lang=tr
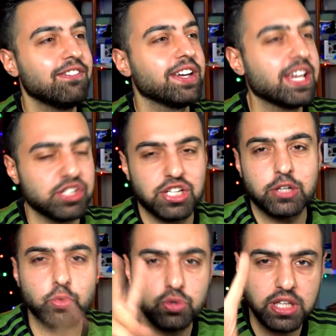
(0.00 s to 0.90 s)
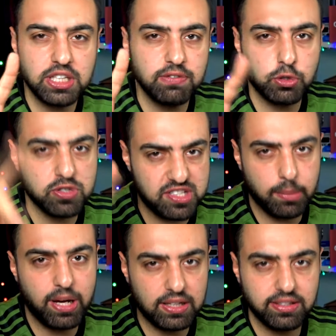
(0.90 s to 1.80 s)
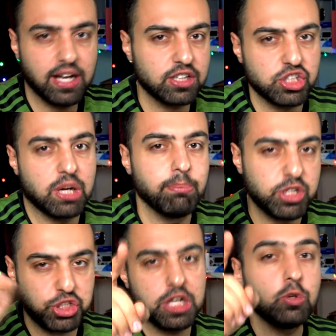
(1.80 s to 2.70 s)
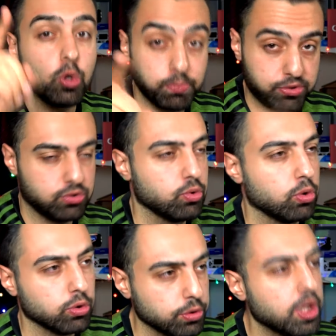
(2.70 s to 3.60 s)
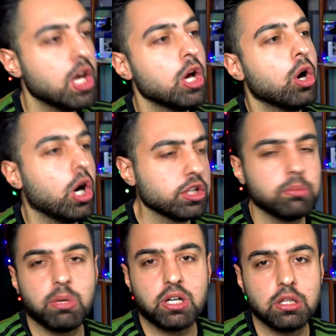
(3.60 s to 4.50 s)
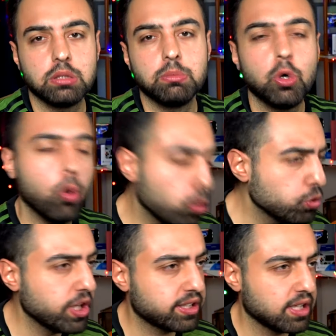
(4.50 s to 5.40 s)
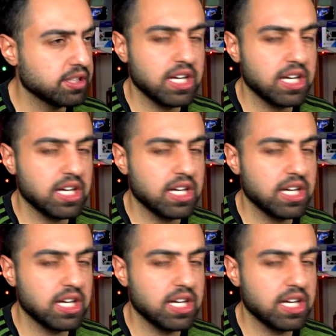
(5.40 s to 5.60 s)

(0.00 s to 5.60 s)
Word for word: Ve gençler günde 2 video sabah 6 akşam 5 geliyor. Pusuda olun. Haydin bakalım. Oyun ekranı